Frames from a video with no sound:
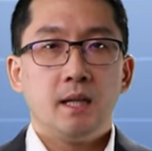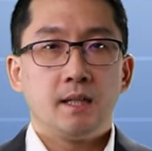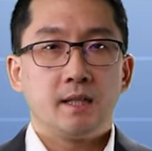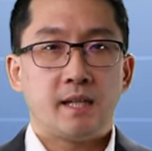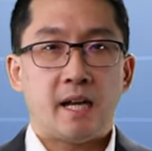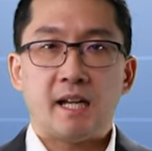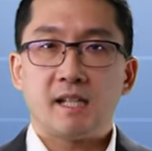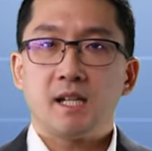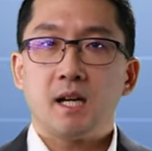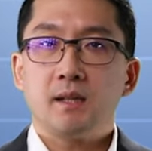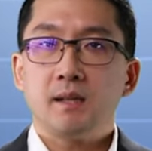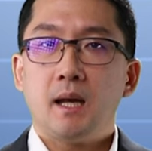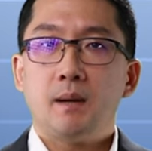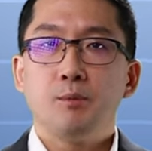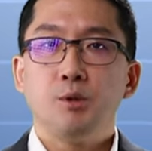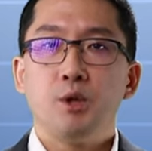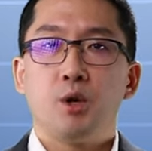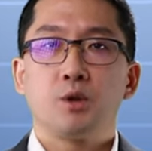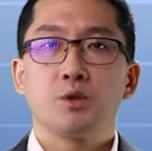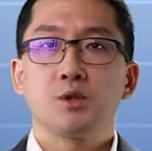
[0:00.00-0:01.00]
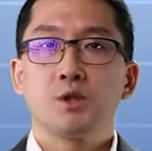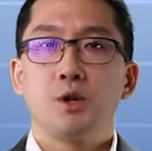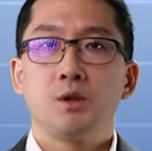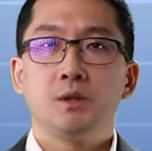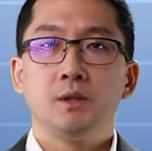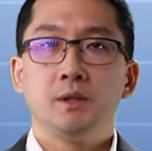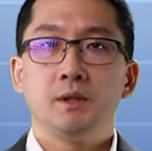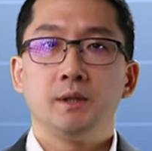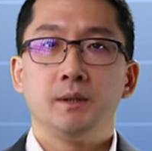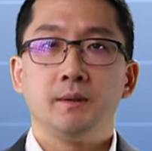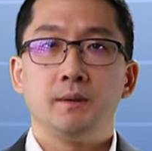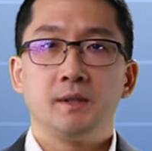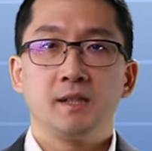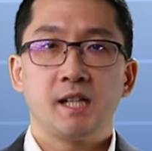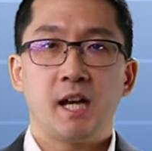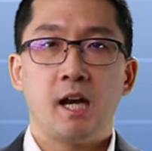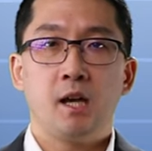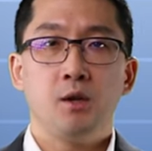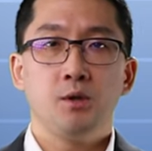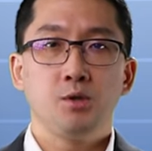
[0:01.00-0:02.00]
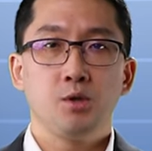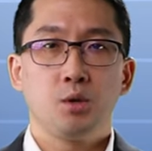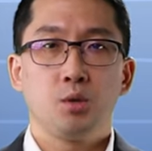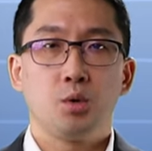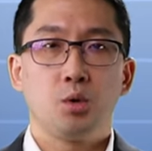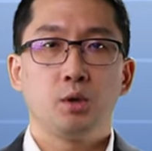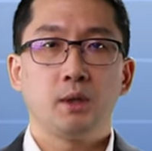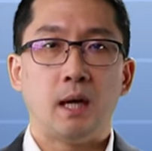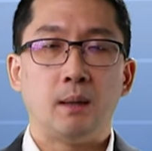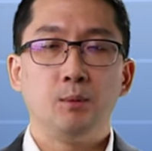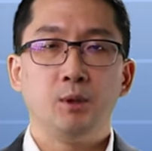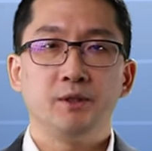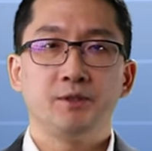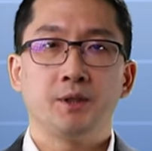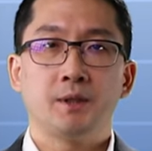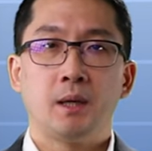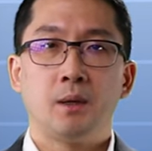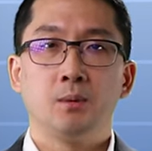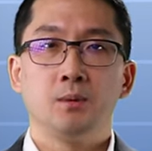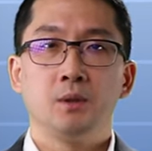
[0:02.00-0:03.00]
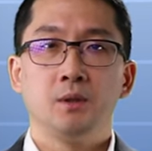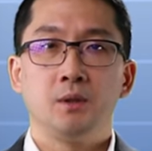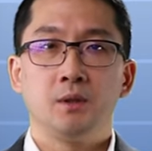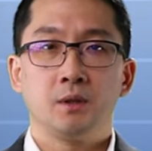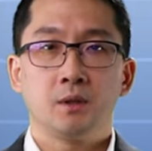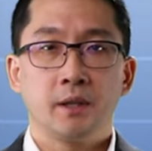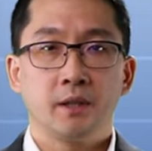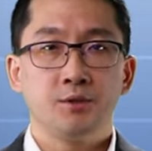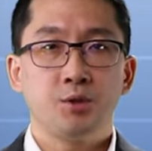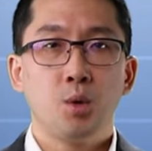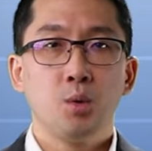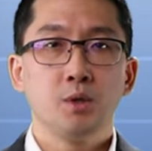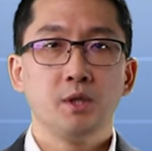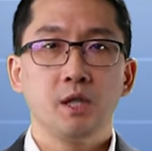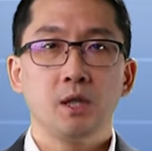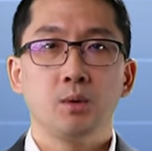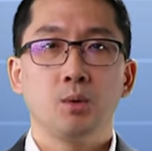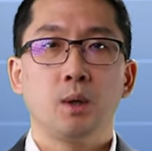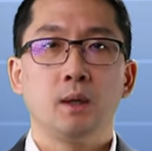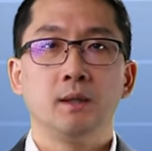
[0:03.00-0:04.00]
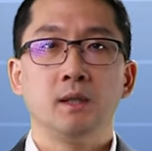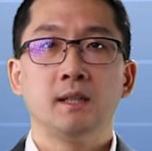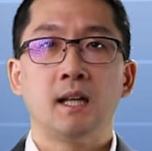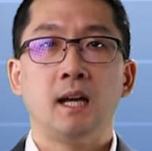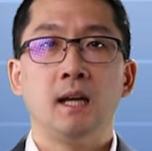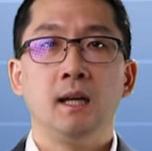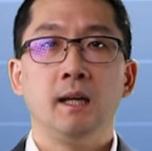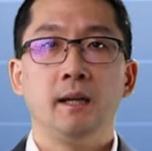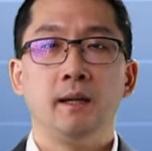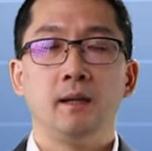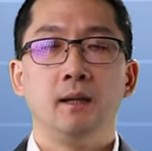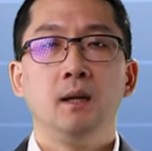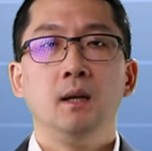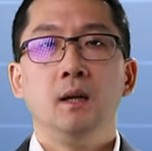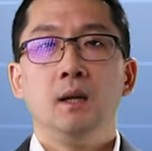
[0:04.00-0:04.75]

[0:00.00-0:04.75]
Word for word: 자작나무 역청은 자연적으로 나무에서 나오는 이렇게 송진과는 달리